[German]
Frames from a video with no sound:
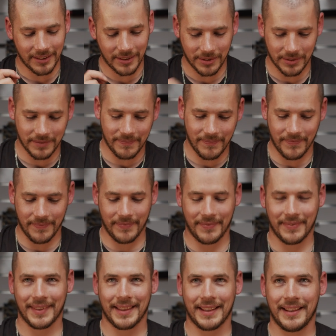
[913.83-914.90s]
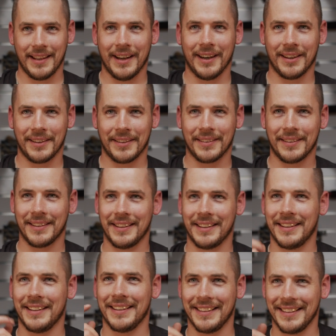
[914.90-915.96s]
Als der, der. den
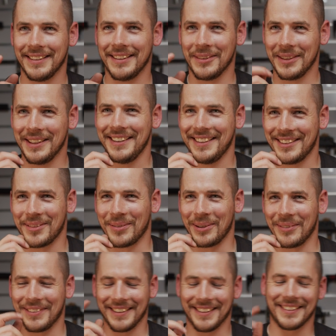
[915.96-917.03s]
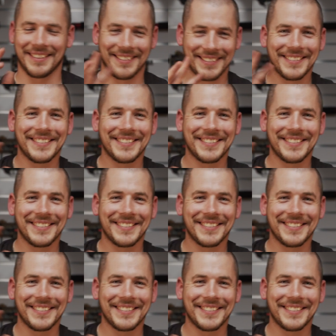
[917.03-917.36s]
ist. Nicht zwei. Ja.